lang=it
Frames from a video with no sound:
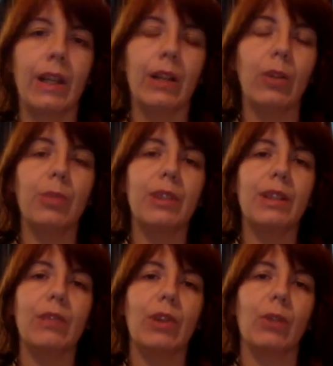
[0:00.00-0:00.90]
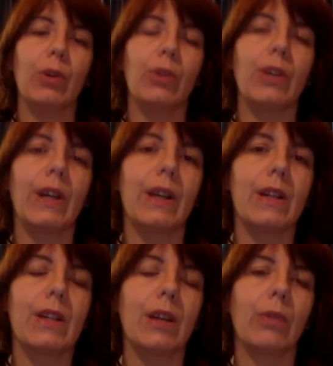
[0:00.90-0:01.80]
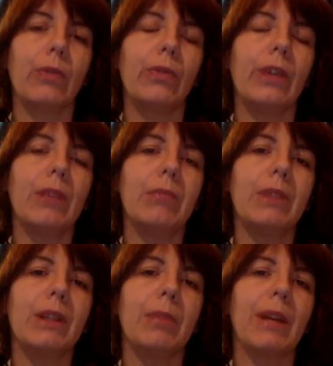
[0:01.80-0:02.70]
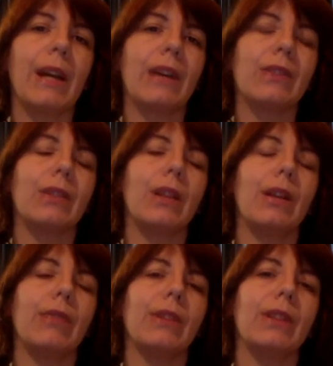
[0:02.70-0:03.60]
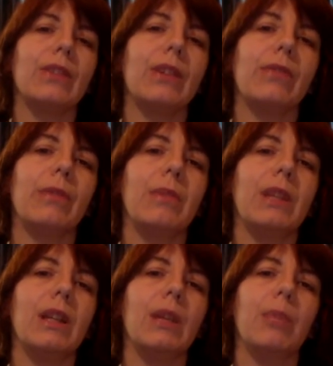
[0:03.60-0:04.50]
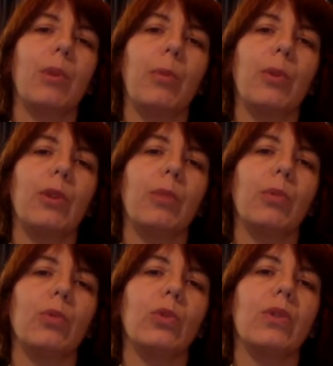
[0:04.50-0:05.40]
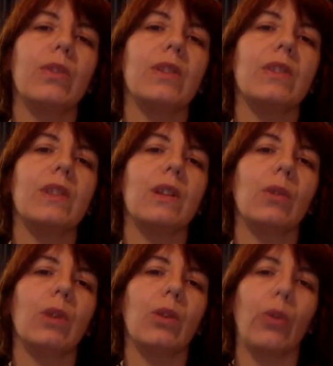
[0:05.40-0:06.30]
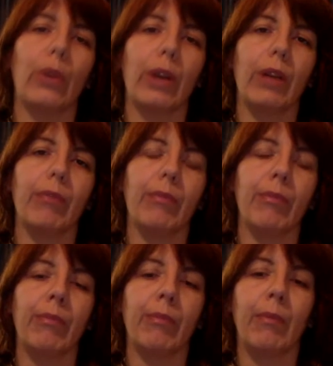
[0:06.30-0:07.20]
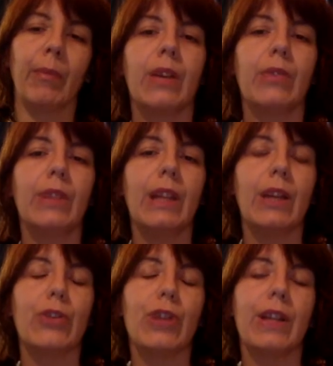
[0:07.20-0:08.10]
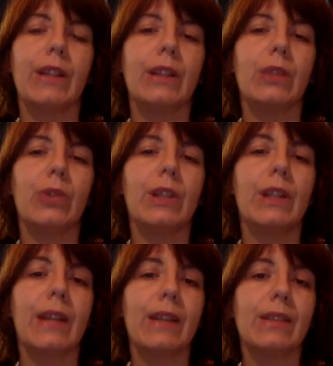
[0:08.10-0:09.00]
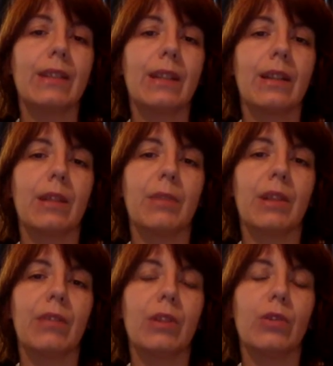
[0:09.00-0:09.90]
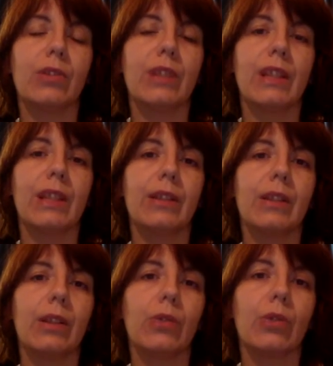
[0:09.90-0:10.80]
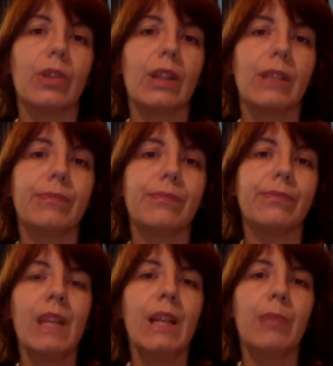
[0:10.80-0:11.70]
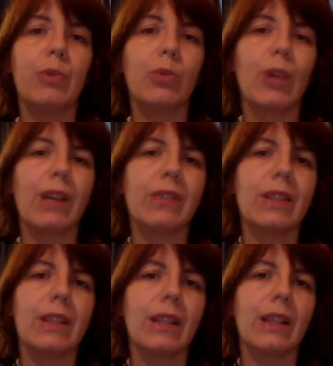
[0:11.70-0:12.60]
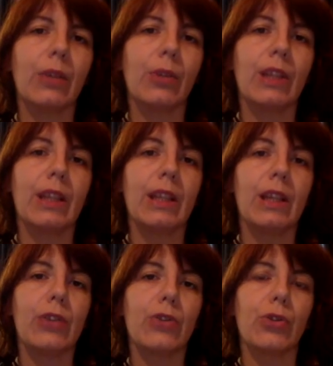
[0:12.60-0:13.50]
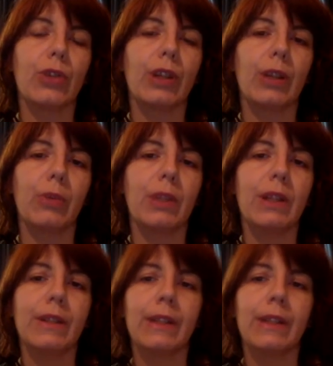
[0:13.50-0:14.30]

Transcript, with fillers: L'obiettivo era quello di realizzare un film che parlasse delle fantasie femminili proprio dal punto di vista di una donna. Fin dalla scena dei titoli di testa, che è meravigliosa e ricorda le più classiche eroine di Hitchcock alla guida,